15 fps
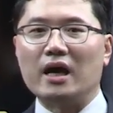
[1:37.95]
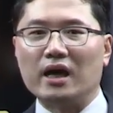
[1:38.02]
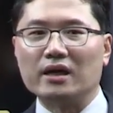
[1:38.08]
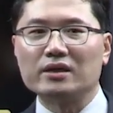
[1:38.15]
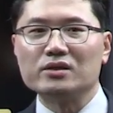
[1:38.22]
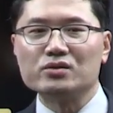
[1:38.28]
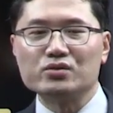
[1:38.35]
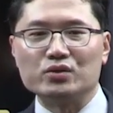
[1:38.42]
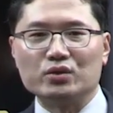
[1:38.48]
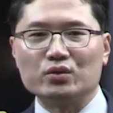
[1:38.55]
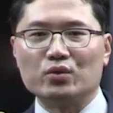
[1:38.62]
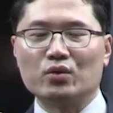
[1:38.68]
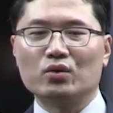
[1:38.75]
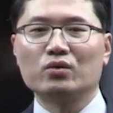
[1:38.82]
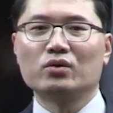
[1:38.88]
아낄 수
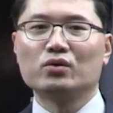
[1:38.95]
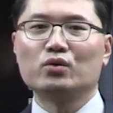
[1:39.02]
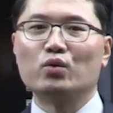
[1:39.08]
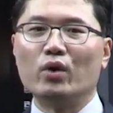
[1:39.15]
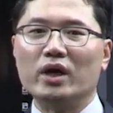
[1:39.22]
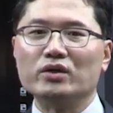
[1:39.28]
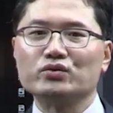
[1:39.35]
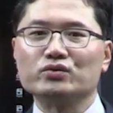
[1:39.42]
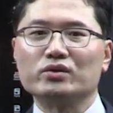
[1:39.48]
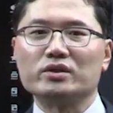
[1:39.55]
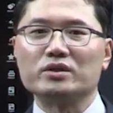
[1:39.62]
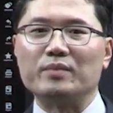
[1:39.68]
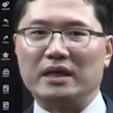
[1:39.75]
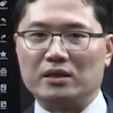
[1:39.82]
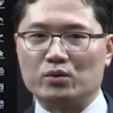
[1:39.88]
있도록 도와주는
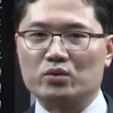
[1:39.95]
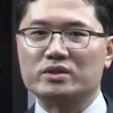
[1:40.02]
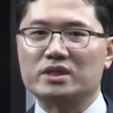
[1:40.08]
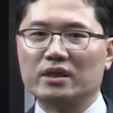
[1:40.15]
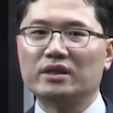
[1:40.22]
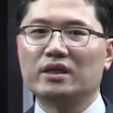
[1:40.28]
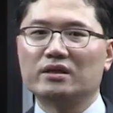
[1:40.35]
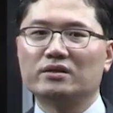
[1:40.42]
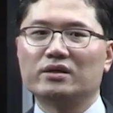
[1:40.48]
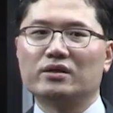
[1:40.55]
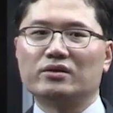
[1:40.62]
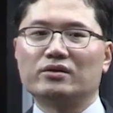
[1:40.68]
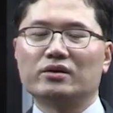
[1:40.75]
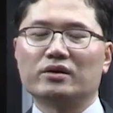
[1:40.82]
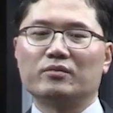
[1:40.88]
것이 바로
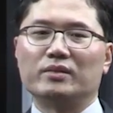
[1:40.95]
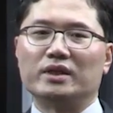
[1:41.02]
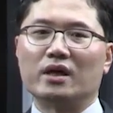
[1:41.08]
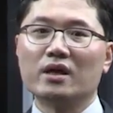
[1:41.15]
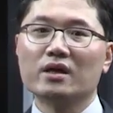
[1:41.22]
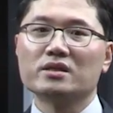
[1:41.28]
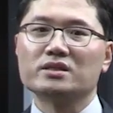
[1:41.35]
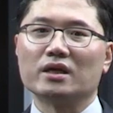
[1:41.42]
세테크의 영역입니다.